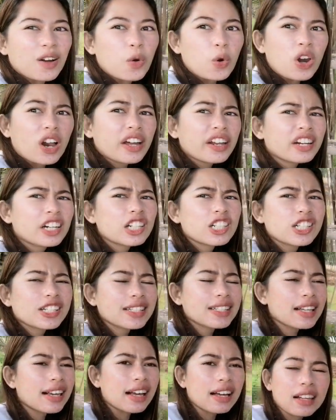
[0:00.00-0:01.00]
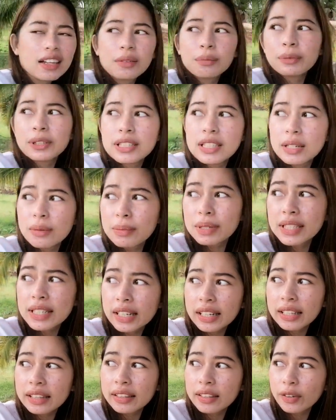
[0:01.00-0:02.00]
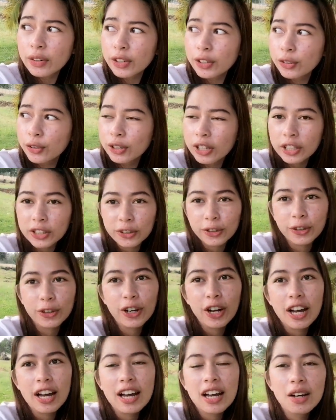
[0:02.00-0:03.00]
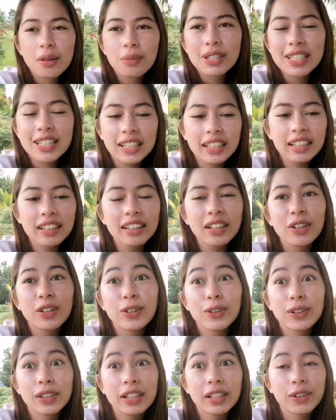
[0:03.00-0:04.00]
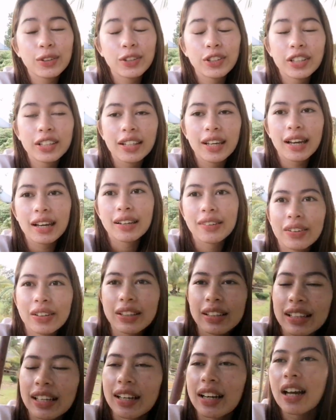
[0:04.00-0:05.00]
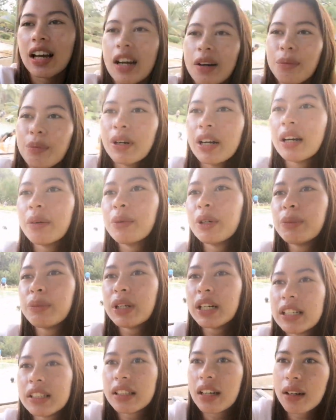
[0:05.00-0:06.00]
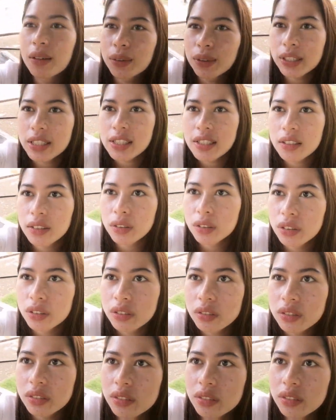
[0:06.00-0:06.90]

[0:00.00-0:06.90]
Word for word: Wala energy si Ladab kasi masakit daw yung ano, masakit daw yung likod niya. Wait lang. Maraming mga tao kasi doon.